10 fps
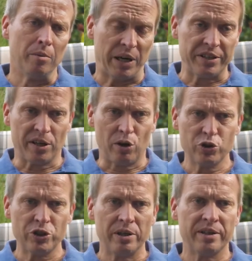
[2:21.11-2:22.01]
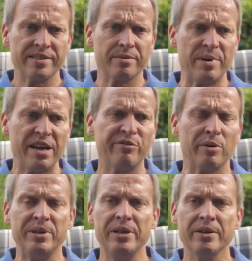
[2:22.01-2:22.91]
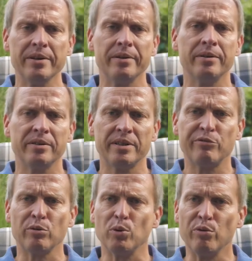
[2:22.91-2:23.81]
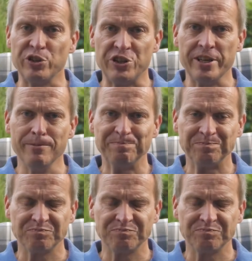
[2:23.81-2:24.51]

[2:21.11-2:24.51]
breiter aufstellen, dass mehr Familien davon profitieren.